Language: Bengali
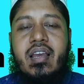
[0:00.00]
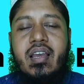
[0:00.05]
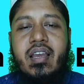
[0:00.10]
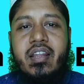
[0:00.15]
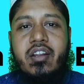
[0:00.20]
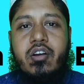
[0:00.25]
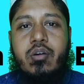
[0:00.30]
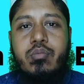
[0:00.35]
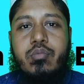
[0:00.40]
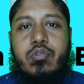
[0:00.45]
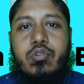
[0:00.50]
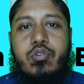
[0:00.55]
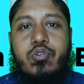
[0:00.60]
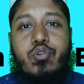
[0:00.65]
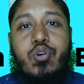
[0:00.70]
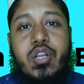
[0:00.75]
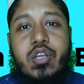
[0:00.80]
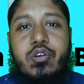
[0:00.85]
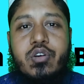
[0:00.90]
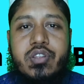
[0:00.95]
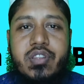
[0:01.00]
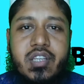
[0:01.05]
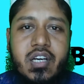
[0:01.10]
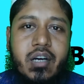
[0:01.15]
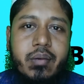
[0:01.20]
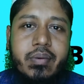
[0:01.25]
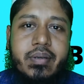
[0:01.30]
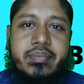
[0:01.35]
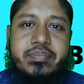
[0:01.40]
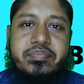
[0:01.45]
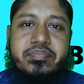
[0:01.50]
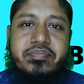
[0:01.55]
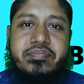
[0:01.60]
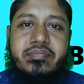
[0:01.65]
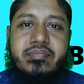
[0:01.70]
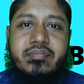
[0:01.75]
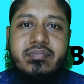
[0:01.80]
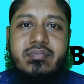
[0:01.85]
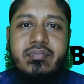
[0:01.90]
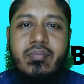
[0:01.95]
এরকম কুলি করতে হবে
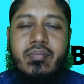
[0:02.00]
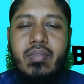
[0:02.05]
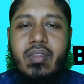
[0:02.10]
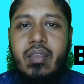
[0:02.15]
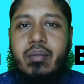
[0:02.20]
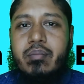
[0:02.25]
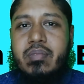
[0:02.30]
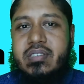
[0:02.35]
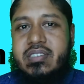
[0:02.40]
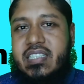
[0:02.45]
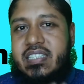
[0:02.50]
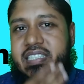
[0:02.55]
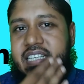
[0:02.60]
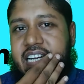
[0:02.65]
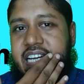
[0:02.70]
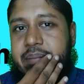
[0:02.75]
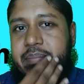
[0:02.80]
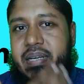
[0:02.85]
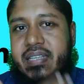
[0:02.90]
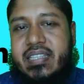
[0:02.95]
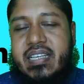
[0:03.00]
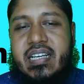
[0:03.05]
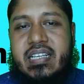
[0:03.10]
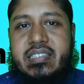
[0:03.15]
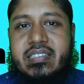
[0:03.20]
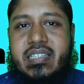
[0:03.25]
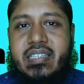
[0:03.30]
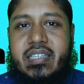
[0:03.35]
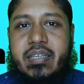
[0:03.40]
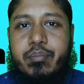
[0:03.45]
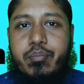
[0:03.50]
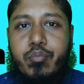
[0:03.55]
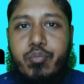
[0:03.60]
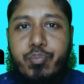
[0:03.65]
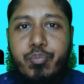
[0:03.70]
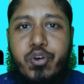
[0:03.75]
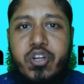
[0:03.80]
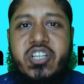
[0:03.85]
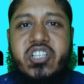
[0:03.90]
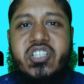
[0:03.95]
যে জায়গায় ব্যথা যাতে
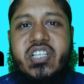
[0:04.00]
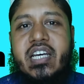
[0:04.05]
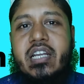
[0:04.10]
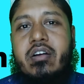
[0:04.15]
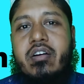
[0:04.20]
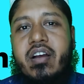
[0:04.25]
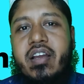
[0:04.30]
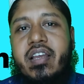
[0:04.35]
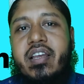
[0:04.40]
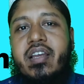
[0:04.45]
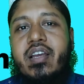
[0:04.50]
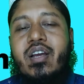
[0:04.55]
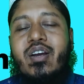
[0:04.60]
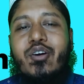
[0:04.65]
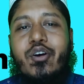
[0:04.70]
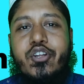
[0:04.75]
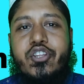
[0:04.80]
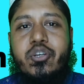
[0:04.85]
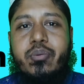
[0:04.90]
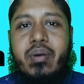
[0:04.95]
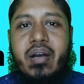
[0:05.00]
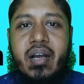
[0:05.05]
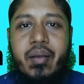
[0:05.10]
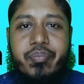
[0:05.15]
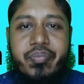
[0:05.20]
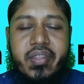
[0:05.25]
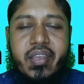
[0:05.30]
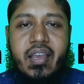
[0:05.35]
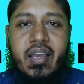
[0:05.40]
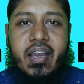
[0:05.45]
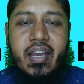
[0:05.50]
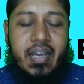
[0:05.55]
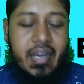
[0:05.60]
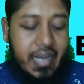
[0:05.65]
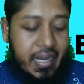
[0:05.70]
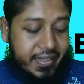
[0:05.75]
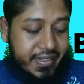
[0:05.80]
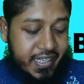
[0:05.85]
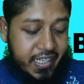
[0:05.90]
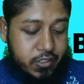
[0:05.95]
পরিষ্কার হয় অথবা
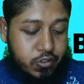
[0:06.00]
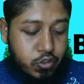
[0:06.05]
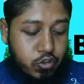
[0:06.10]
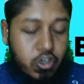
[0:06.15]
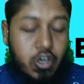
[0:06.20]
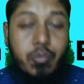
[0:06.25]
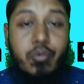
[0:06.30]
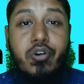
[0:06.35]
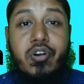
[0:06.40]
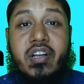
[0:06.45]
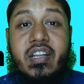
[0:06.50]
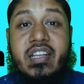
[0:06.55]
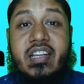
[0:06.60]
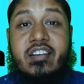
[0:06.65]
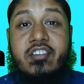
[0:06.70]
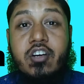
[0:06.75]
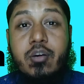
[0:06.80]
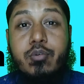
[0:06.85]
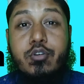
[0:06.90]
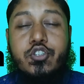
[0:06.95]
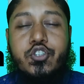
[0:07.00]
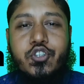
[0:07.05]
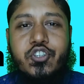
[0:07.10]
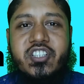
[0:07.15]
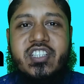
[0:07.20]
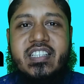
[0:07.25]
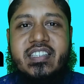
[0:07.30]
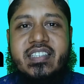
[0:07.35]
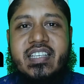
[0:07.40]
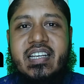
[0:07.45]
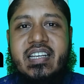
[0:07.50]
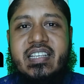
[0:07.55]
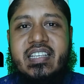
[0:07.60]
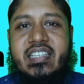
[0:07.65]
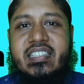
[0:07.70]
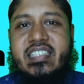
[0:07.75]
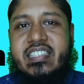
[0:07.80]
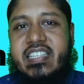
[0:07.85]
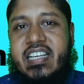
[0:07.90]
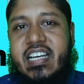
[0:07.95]
হাতে একটু লবণ নিলেন লবণ সরিষার তেল নিয়ে
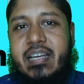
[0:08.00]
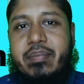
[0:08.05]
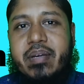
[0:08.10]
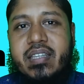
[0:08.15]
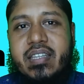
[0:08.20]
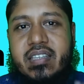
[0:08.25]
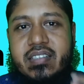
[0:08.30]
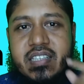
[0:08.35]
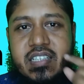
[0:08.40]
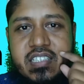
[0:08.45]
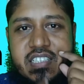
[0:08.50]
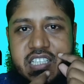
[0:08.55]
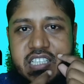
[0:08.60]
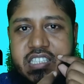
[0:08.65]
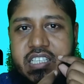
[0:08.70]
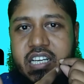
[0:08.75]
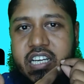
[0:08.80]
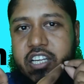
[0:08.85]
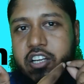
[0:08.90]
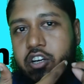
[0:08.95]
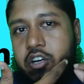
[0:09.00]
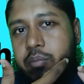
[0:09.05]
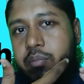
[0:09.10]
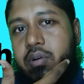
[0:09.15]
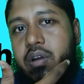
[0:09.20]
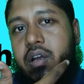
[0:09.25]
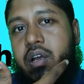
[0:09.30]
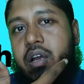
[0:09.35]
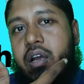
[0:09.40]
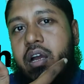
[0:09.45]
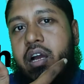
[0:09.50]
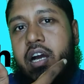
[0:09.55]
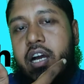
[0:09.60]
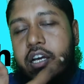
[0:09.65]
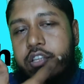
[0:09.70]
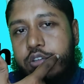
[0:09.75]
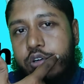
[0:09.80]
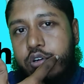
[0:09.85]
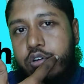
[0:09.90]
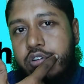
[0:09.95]
যে জায়গায় ব্যথা যাচ্ছে সে জায়গায় এরকম
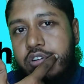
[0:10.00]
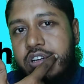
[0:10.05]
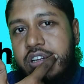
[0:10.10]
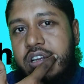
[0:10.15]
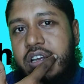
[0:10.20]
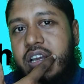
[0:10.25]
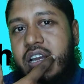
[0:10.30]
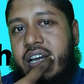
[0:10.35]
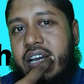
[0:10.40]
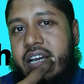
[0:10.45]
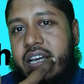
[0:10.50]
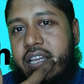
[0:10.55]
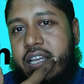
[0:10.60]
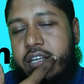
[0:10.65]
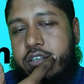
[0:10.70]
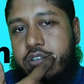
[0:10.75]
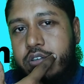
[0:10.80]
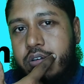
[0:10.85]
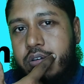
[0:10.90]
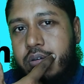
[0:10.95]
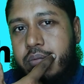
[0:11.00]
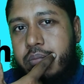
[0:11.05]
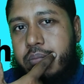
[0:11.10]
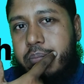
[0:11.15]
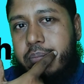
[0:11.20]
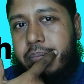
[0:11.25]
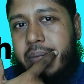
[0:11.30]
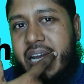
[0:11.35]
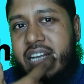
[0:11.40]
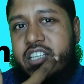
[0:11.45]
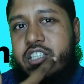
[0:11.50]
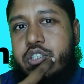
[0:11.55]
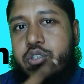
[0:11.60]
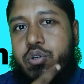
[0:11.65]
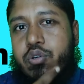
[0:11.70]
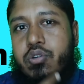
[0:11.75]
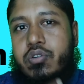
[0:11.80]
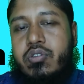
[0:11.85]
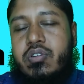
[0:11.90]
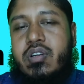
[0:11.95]
ধরুন একটু মালিশ
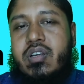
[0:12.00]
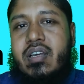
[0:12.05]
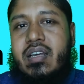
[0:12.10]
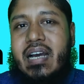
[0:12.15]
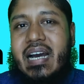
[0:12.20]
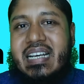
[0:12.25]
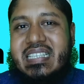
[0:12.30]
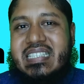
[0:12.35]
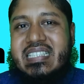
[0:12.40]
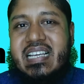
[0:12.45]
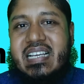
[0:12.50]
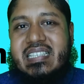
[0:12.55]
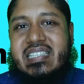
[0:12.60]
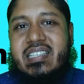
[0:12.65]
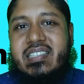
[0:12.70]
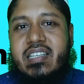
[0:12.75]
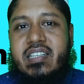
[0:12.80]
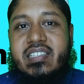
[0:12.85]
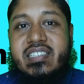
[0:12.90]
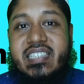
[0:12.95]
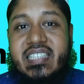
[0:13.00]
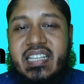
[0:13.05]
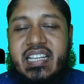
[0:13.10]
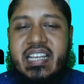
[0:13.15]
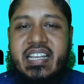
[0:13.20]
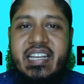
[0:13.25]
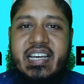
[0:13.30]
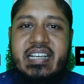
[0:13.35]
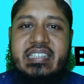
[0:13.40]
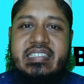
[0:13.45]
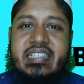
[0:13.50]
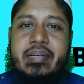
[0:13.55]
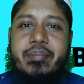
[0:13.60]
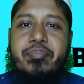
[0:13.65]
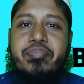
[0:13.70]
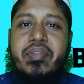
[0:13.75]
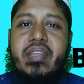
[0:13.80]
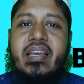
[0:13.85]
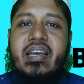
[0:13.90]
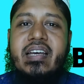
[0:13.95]
করুন আস্তে আস্তে যেন ছিঁড়ে না যায়
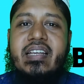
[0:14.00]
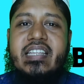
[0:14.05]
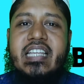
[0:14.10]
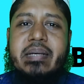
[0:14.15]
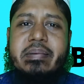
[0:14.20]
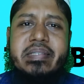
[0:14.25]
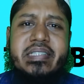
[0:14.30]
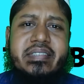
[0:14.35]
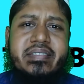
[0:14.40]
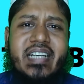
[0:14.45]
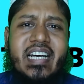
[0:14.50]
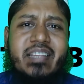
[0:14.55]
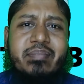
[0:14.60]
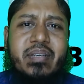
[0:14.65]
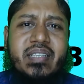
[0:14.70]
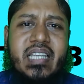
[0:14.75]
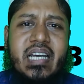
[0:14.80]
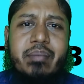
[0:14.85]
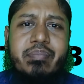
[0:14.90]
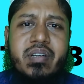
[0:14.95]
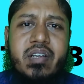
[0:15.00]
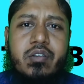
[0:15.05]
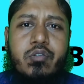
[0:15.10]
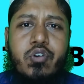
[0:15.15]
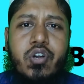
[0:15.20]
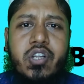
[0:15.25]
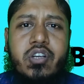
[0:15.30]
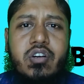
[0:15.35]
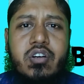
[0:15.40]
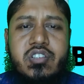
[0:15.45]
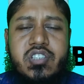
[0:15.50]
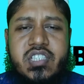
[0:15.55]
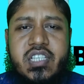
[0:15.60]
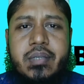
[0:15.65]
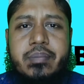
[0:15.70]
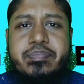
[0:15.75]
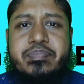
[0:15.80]
দেখবেন যে দাঁত ব্যথা আপনার অনেক অংশে